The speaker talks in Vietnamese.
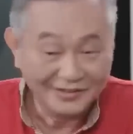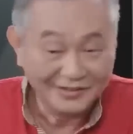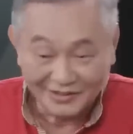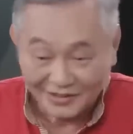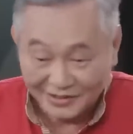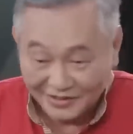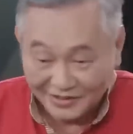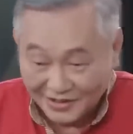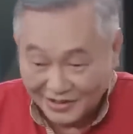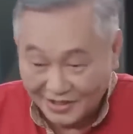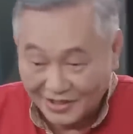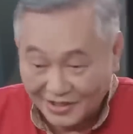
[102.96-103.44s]

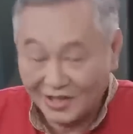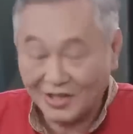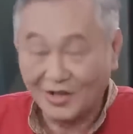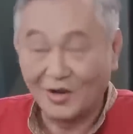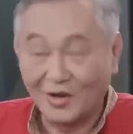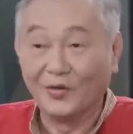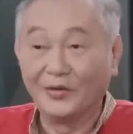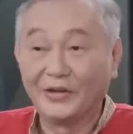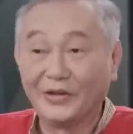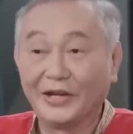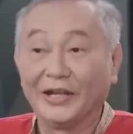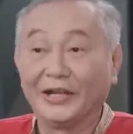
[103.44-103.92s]
thì nhân cơ
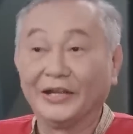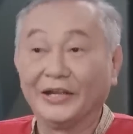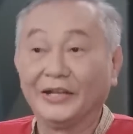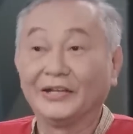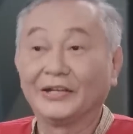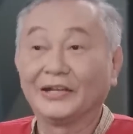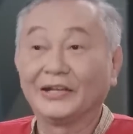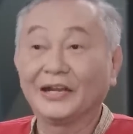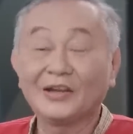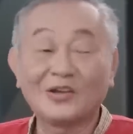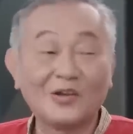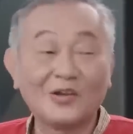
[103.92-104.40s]
hội này
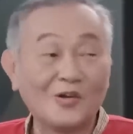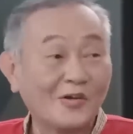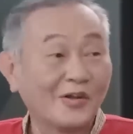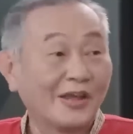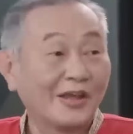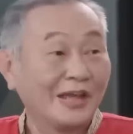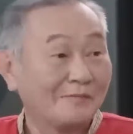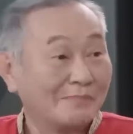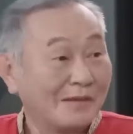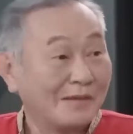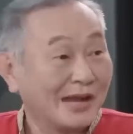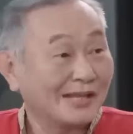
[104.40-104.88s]
các con
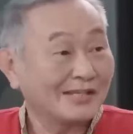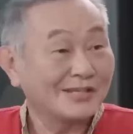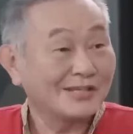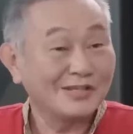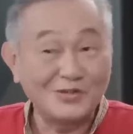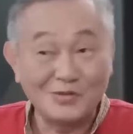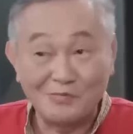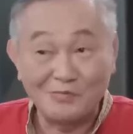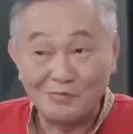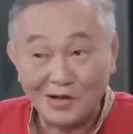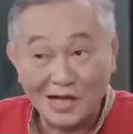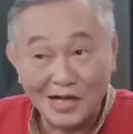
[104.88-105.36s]
ngày mai sẽ
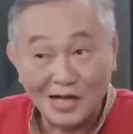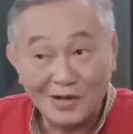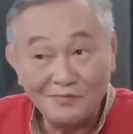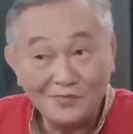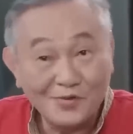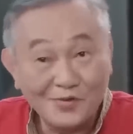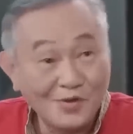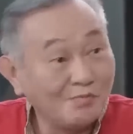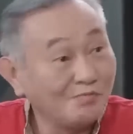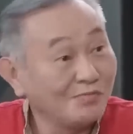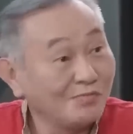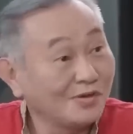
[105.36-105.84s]
dùng
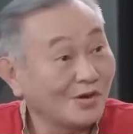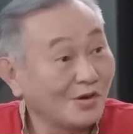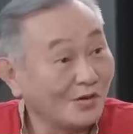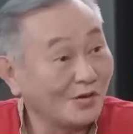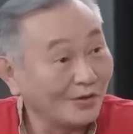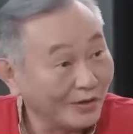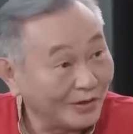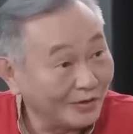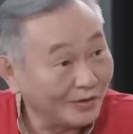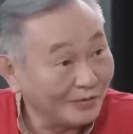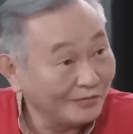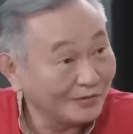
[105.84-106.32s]
cơm chung với cô
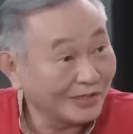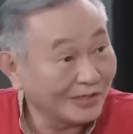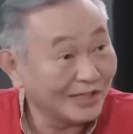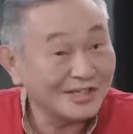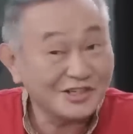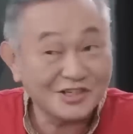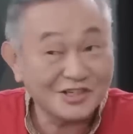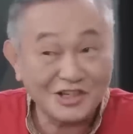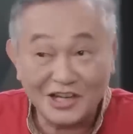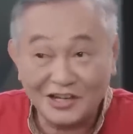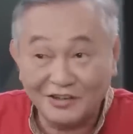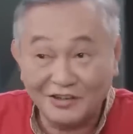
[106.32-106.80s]
Liễu thấy
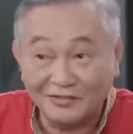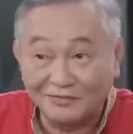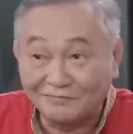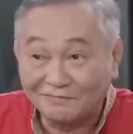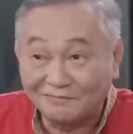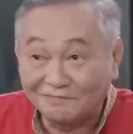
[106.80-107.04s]
sao